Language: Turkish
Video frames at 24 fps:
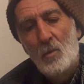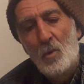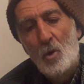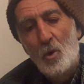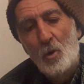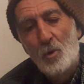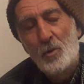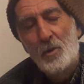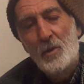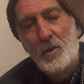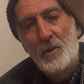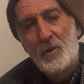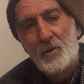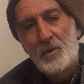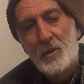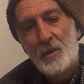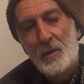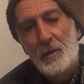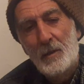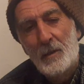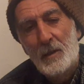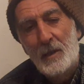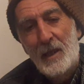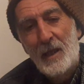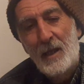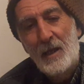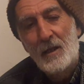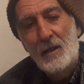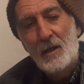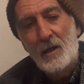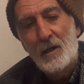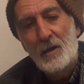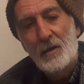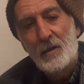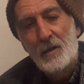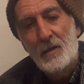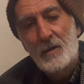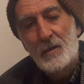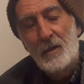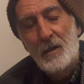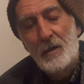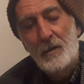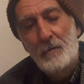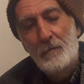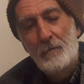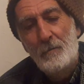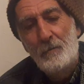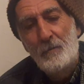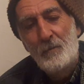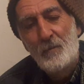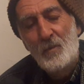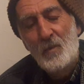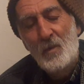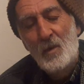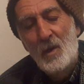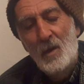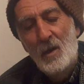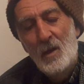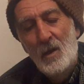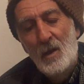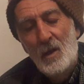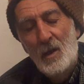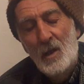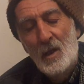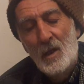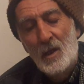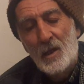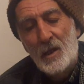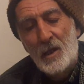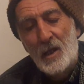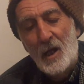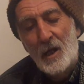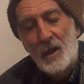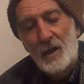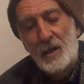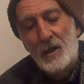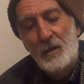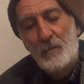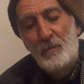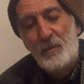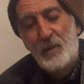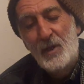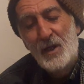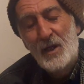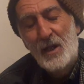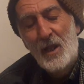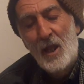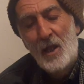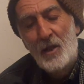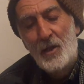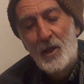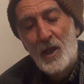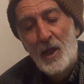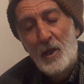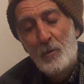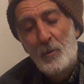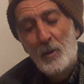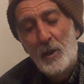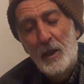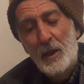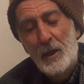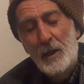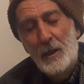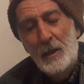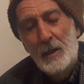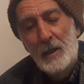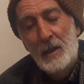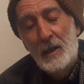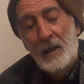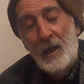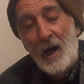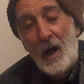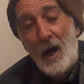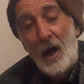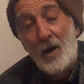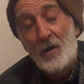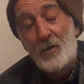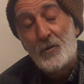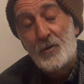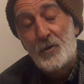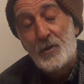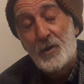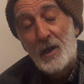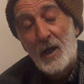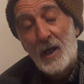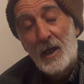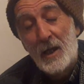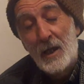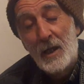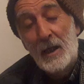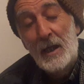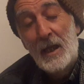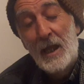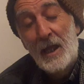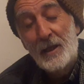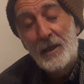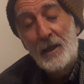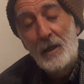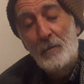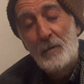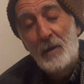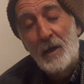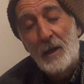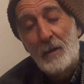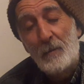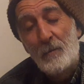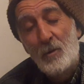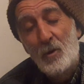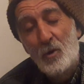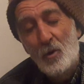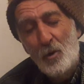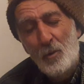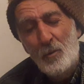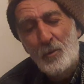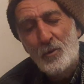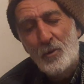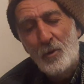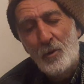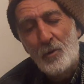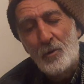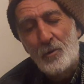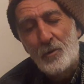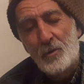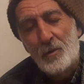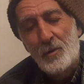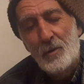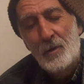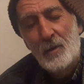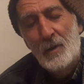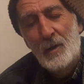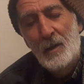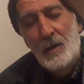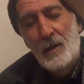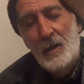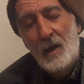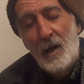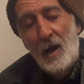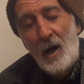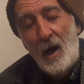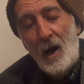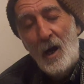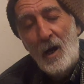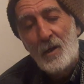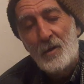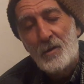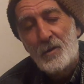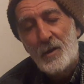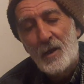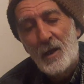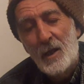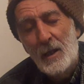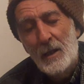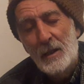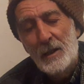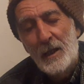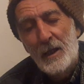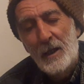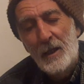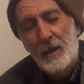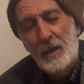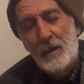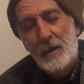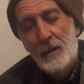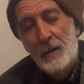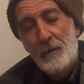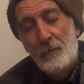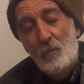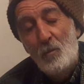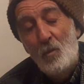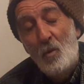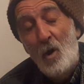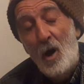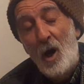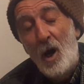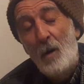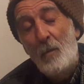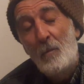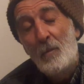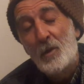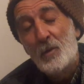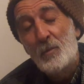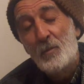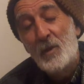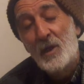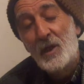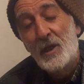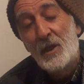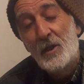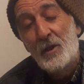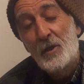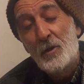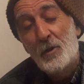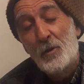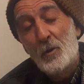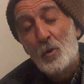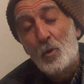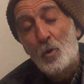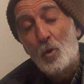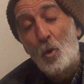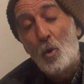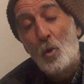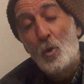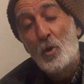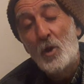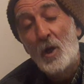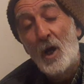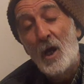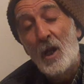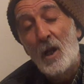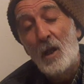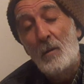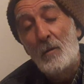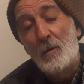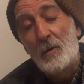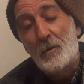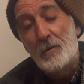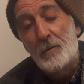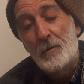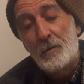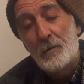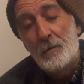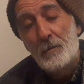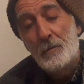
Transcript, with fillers: Onun için değerli kardeşlerim, yani bir nevi Azrail ne demek biliyor musunuz? Azrail de Muhammed Medine'nin ruhunu alamaz.